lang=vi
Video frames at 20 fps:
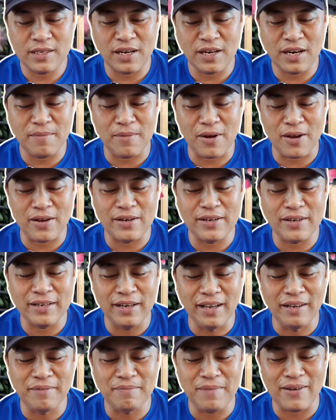cho nên mọi người
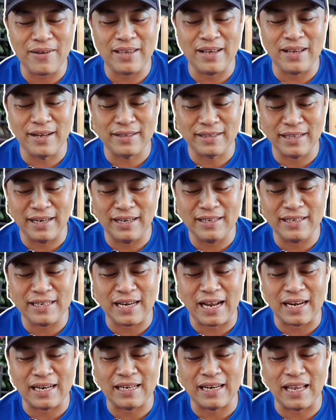đừng bao giờ tin
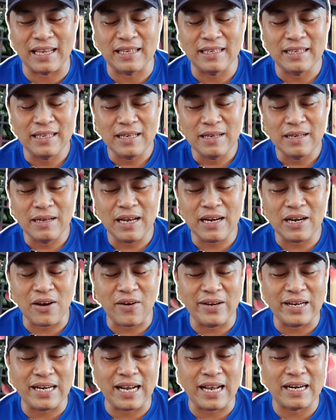rằng là à,
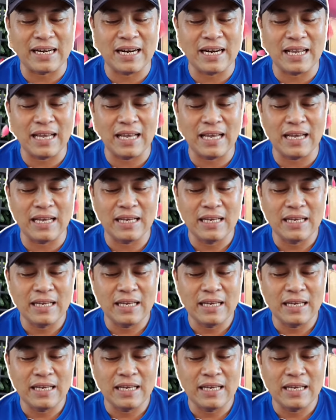nói rằng là